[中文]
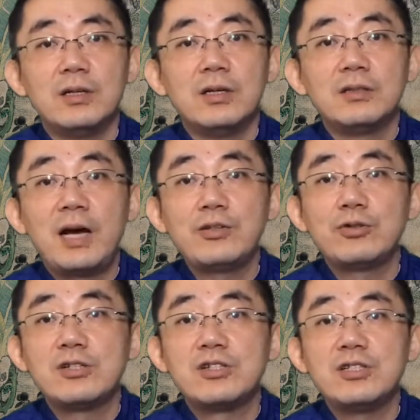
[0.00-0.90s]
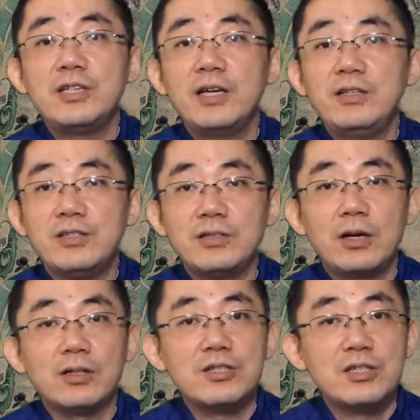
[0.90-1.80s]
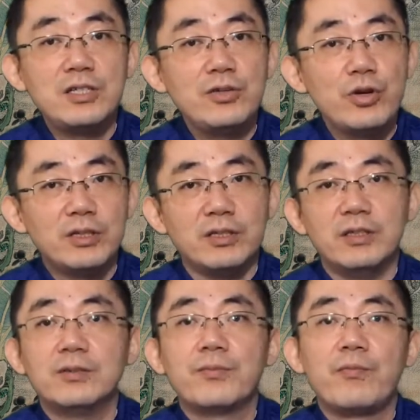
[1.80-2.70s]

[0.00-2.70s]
那就是时间已经到了十一月底，